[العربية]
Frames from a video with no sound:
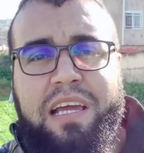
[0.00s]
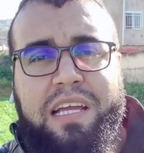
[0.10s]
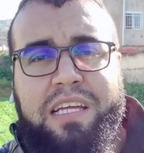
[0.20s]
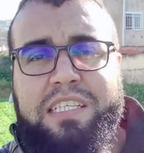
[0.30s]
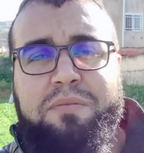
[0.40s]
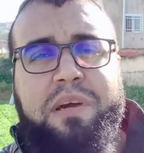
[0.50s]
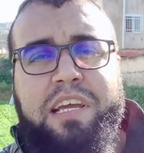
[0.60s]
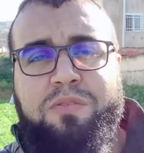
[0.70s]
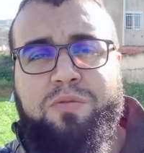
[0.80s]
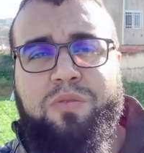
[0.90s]
عندما
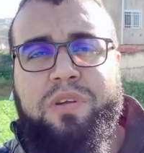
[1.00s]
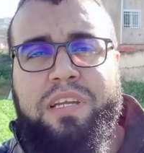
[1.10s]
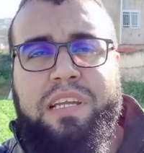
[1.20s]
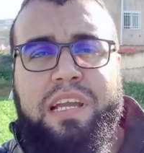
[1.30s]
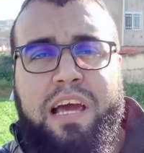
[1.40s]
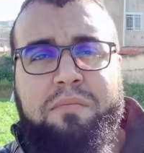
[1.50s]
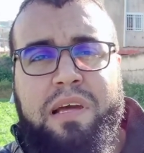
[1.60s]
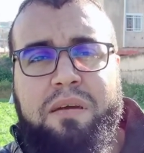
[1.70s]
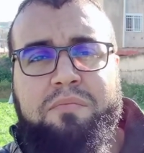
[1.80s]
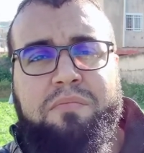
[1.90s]
يكون
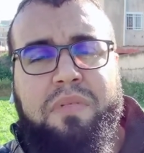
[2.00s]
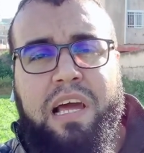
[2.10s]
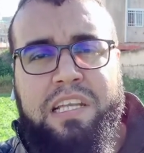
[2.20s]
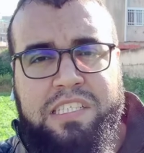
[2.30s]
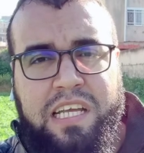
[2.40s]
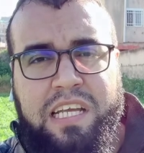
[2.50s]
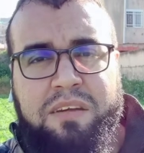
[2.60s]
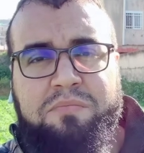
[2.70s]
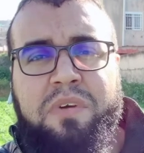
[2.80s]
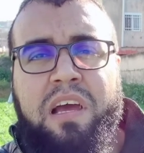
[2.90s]
أمام الجحيم